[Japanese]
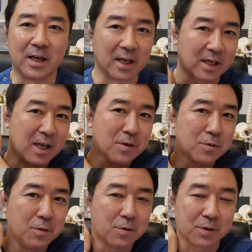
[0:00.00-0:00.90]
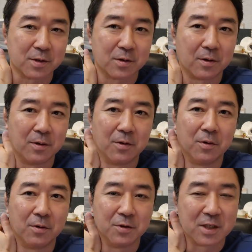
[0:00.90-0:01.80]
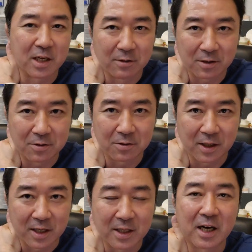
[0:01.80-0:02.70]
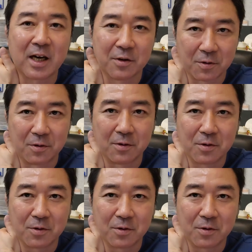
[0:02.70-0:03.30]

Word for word: えー、肩甲骨の内側というかね、中の方、